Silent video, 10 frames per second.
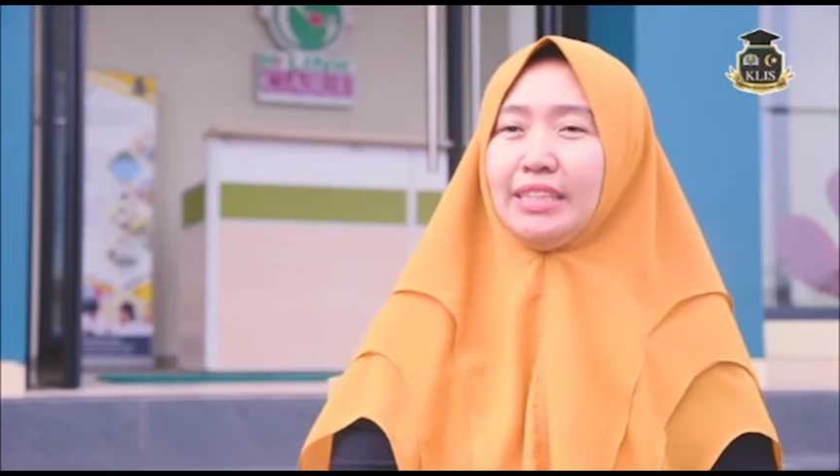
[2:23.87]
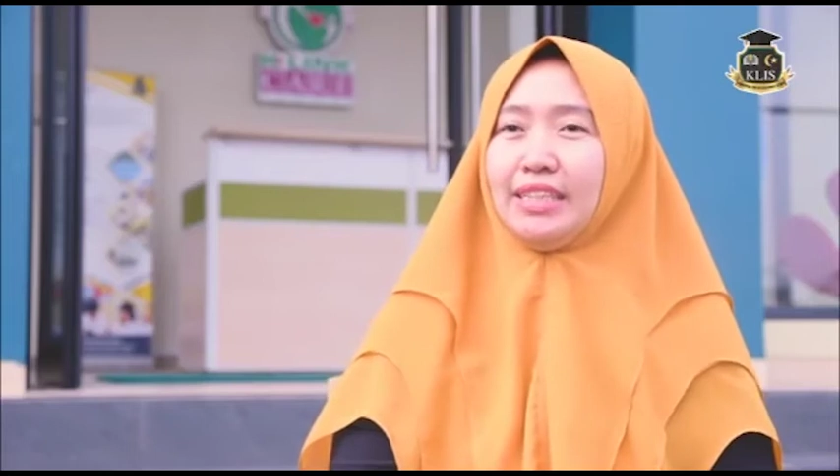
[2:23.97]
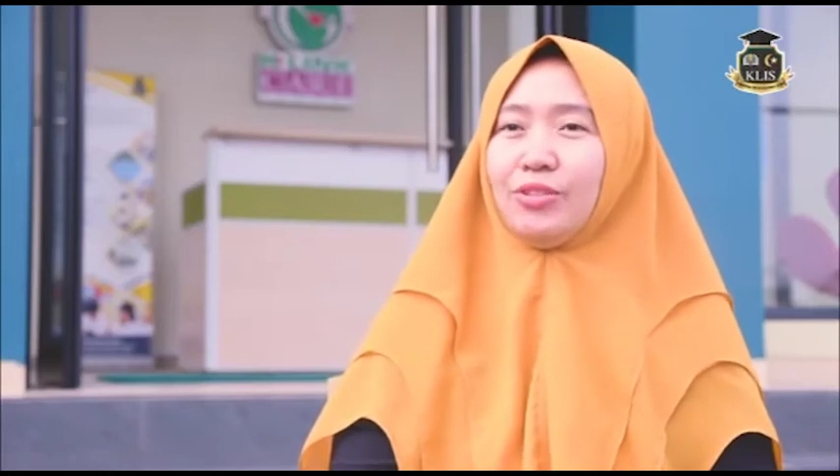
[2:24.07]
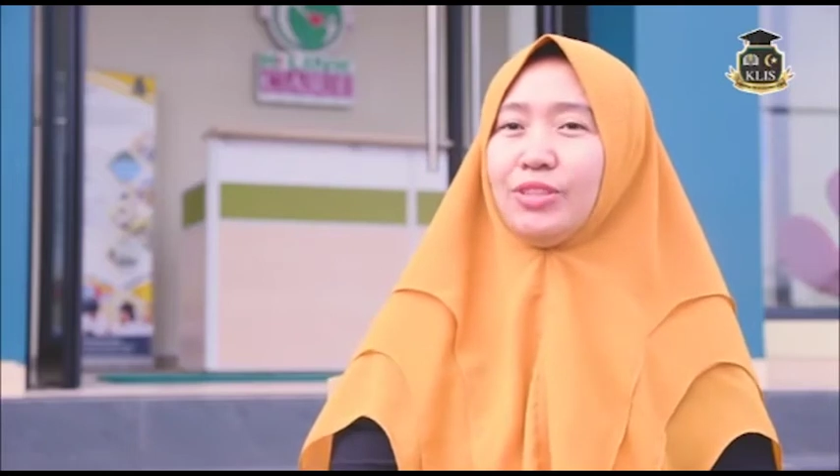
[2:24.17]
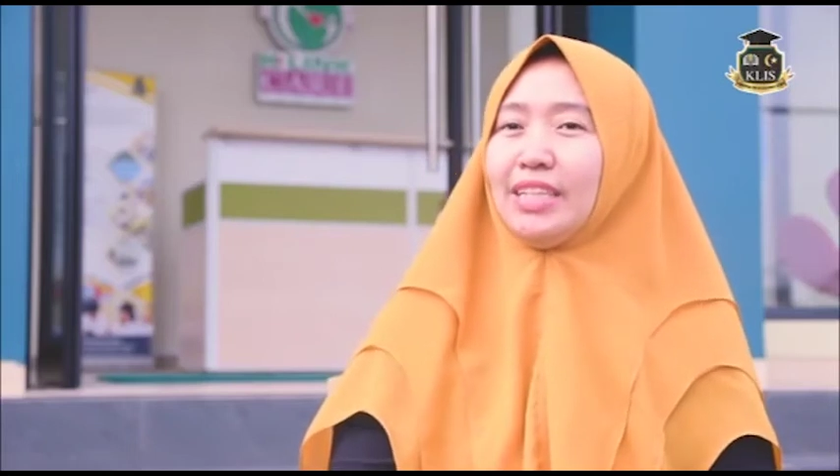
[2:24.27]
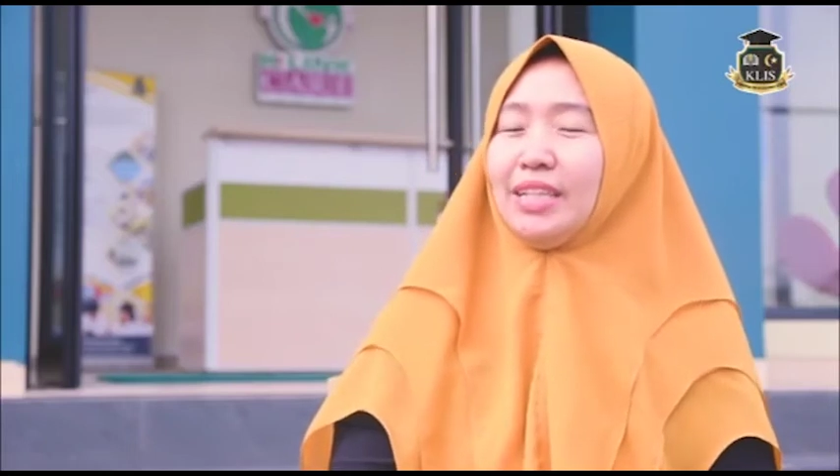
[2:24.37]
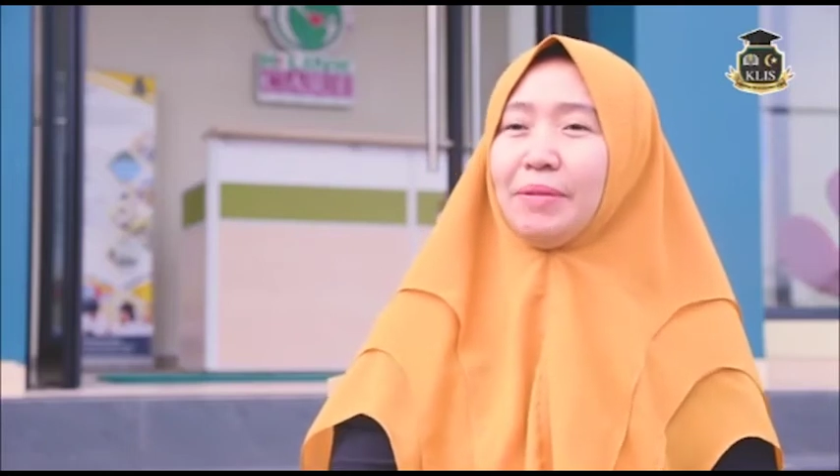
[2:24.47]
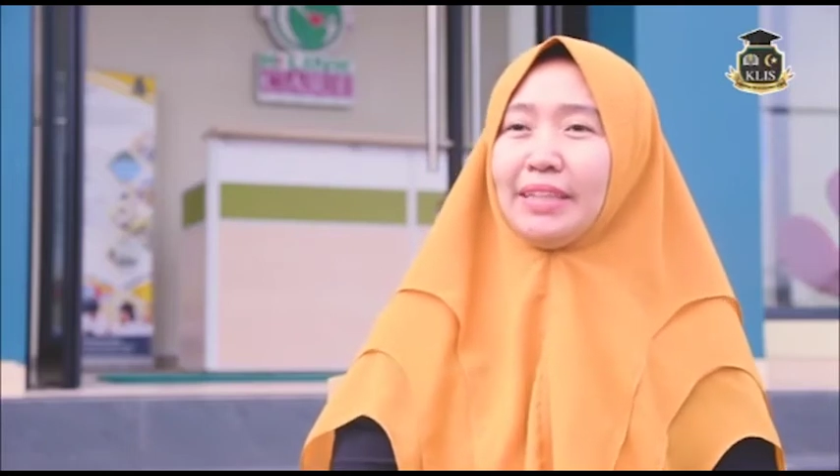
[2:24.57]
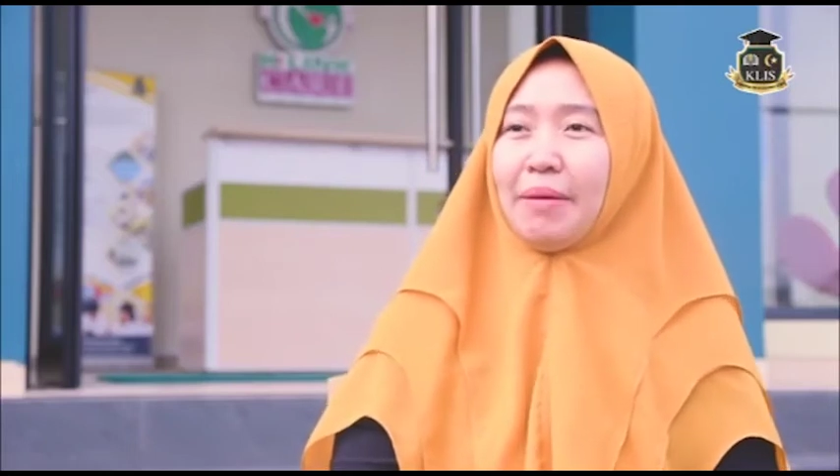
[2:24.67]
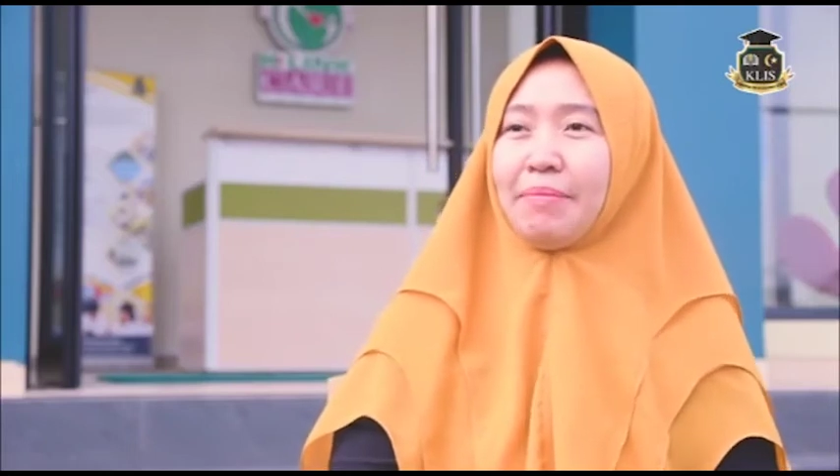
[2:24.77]
tentu saja
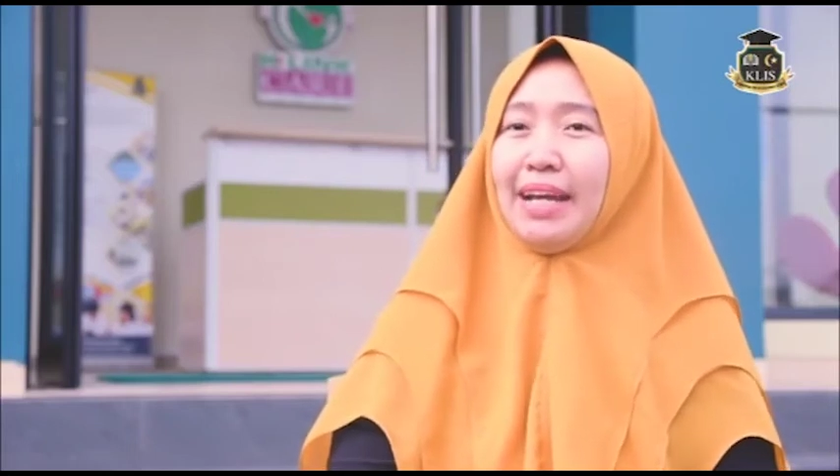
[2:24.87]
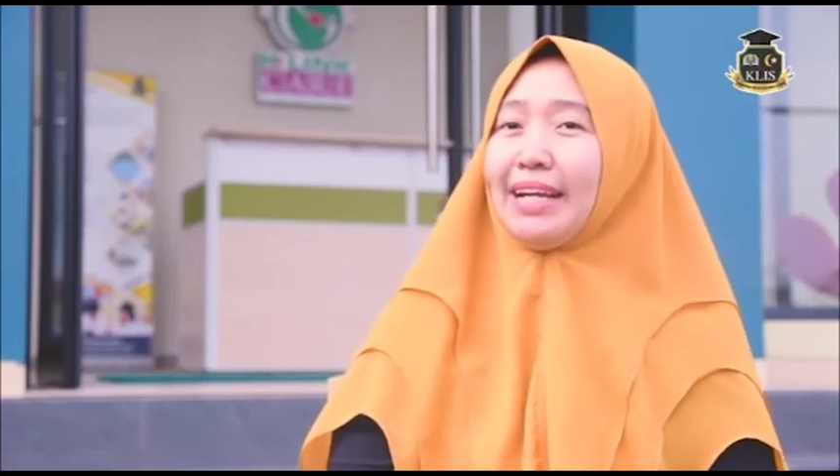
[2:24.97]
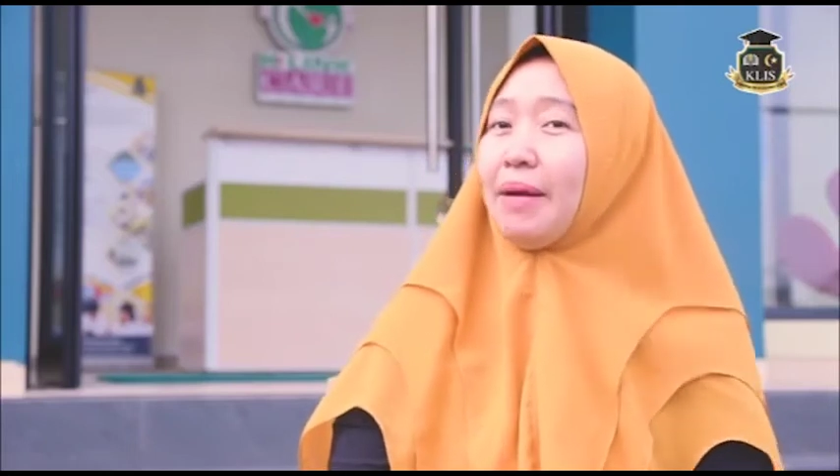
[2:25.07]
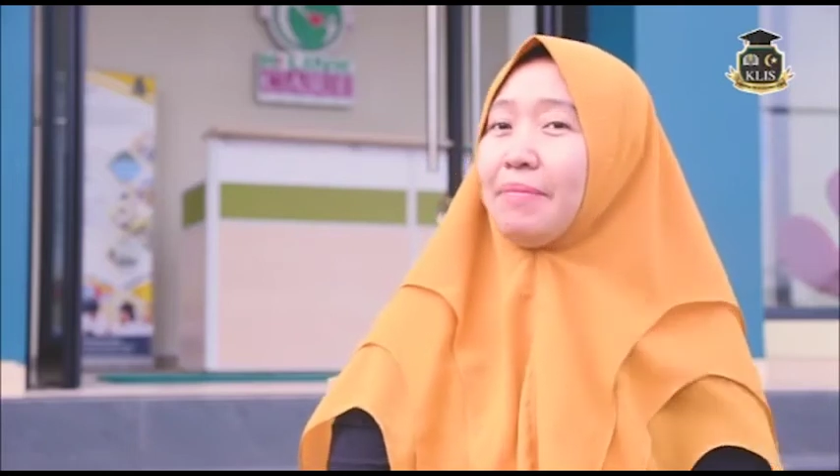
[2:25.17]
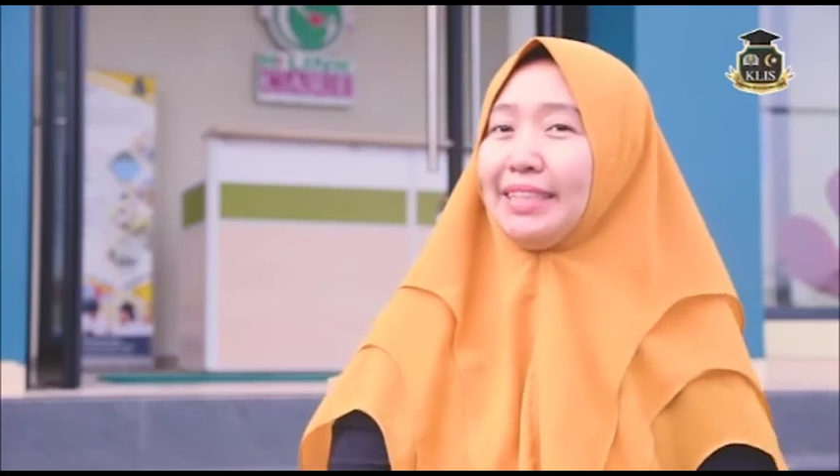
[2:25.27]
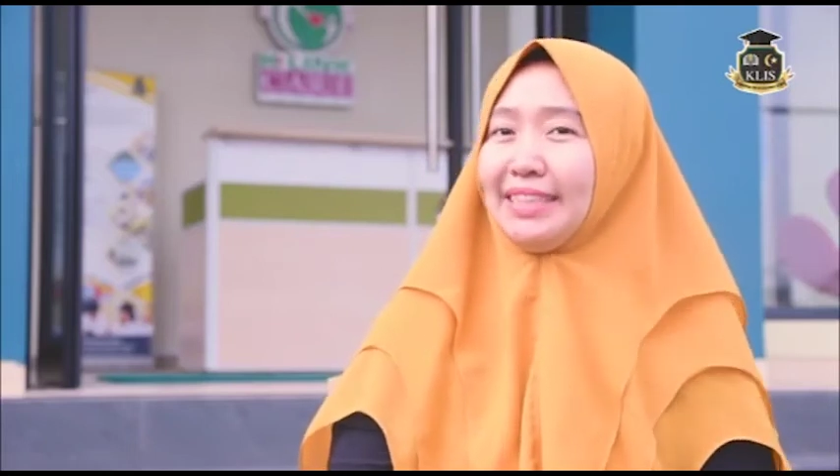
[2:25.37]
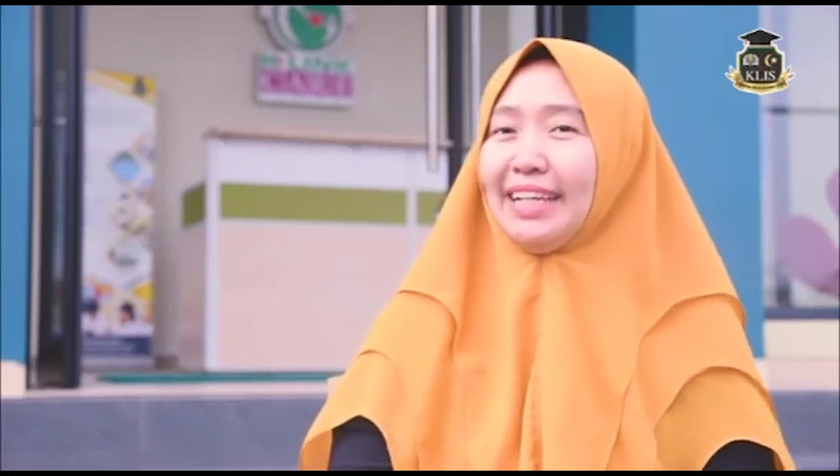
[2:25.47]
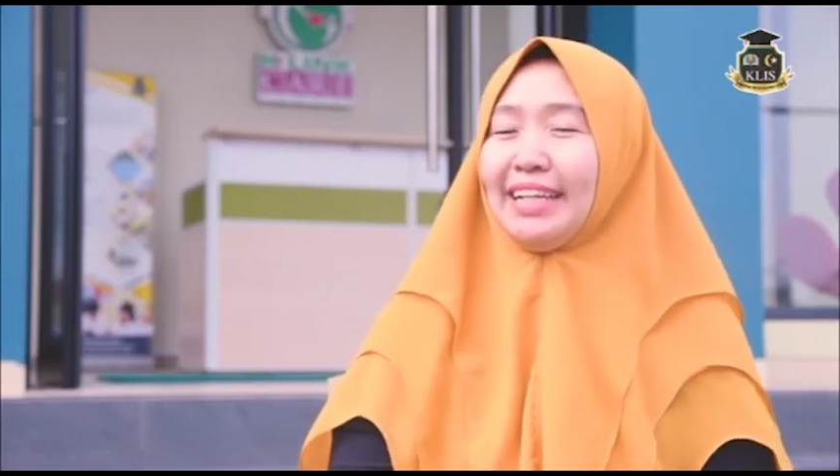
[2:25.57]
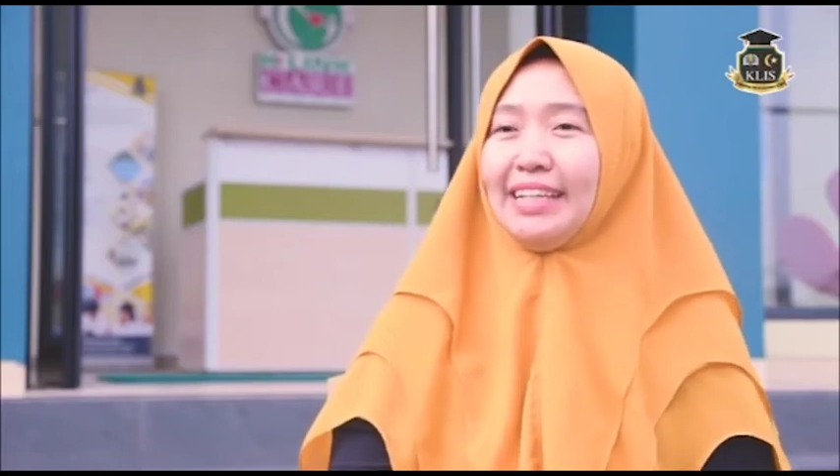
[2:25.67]
pertama agamanya.